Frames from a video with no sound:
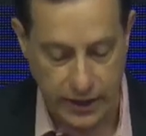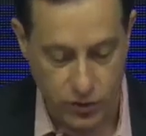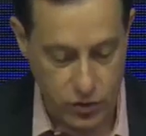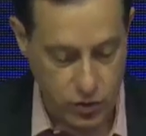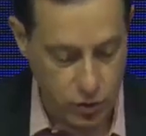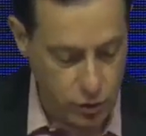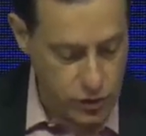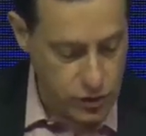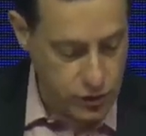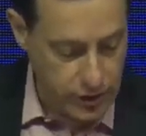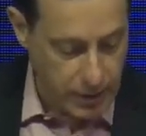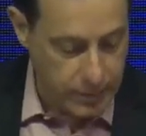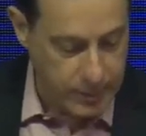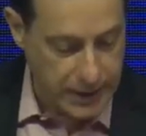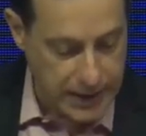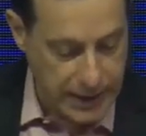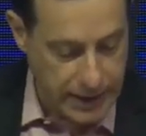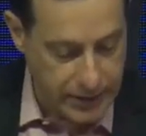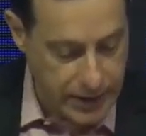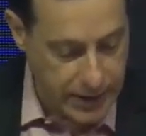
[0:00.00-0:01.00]
Yo usé una
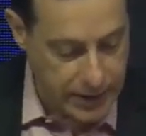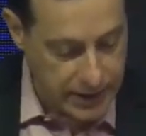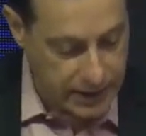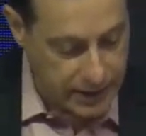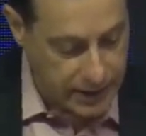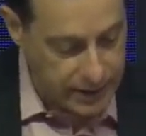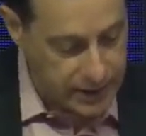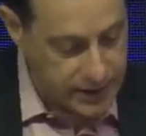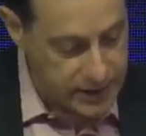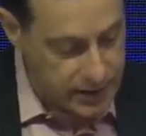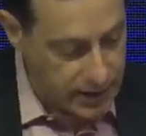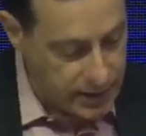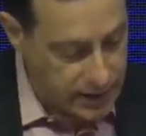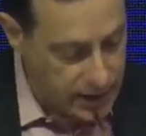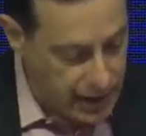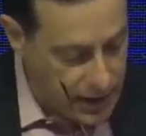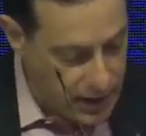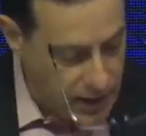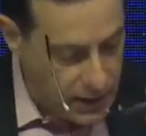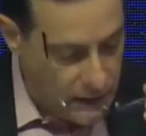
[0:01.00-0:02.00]
palabra aquí recién,
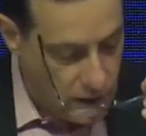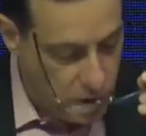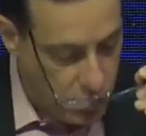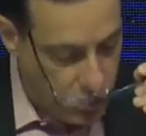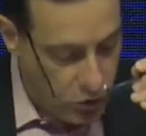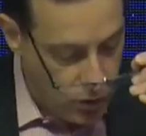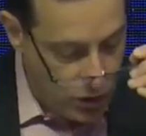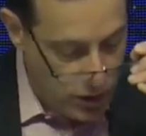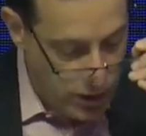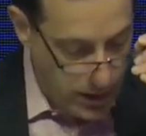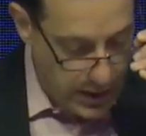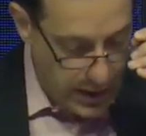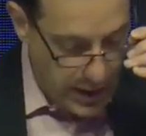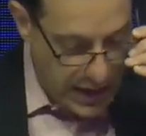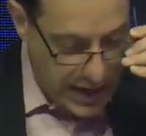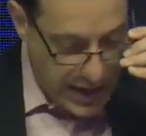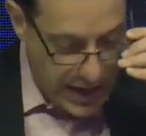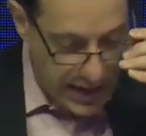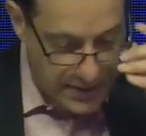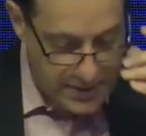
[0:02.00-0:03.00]
lo
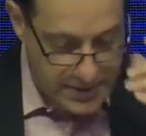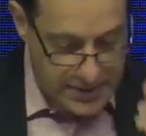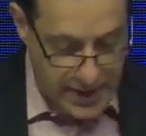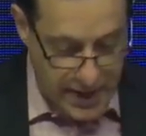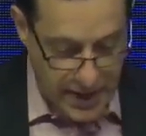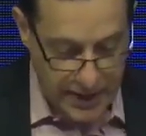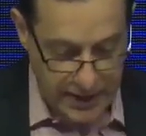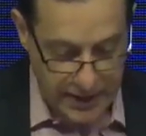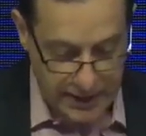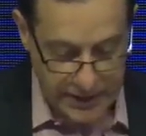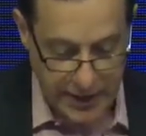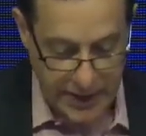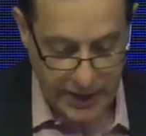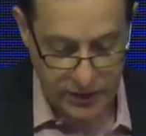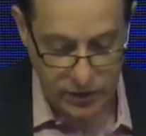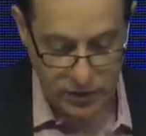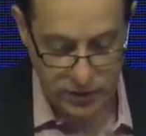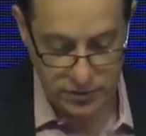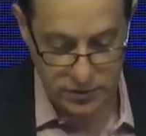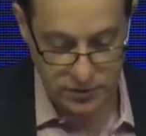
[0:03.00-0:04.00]

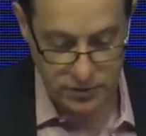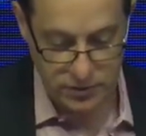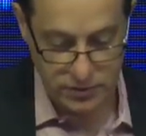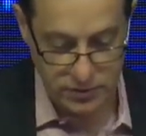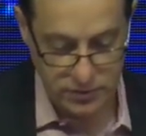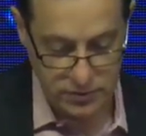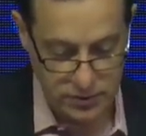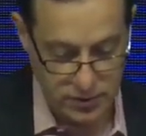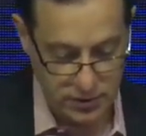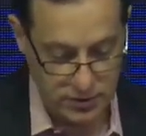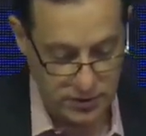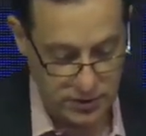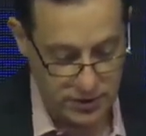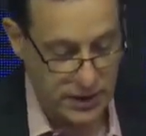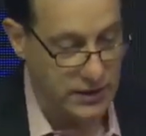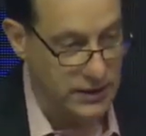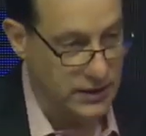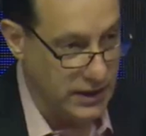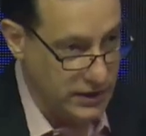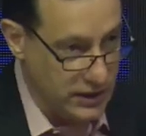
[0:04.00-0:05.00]
asaetearon. ¿no? ¿Se
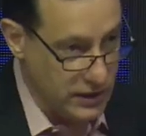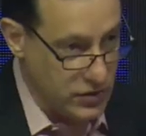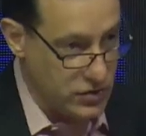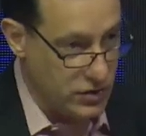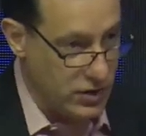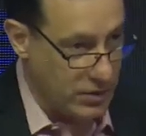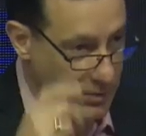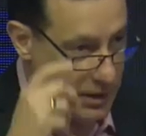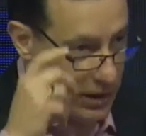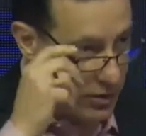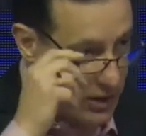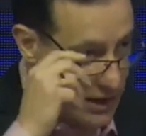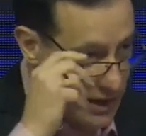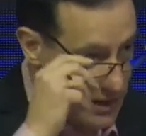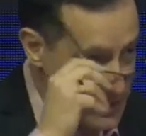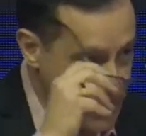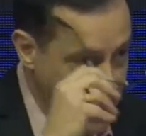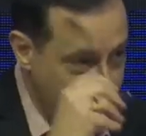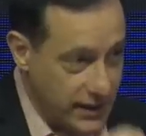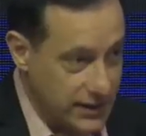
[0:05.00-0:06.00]
entiende eso? Le enviaron
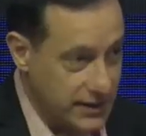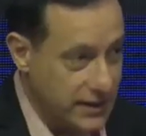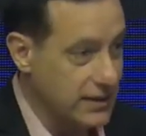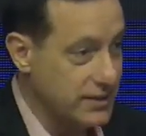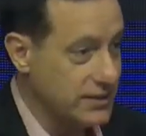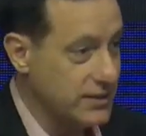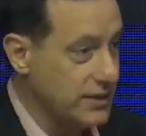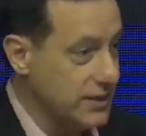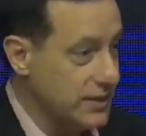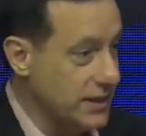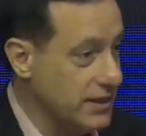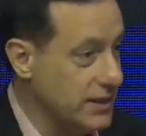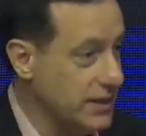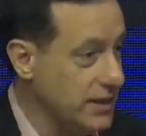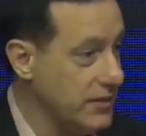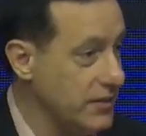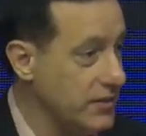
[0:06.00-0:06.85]
las saetas. ¿Se entiende?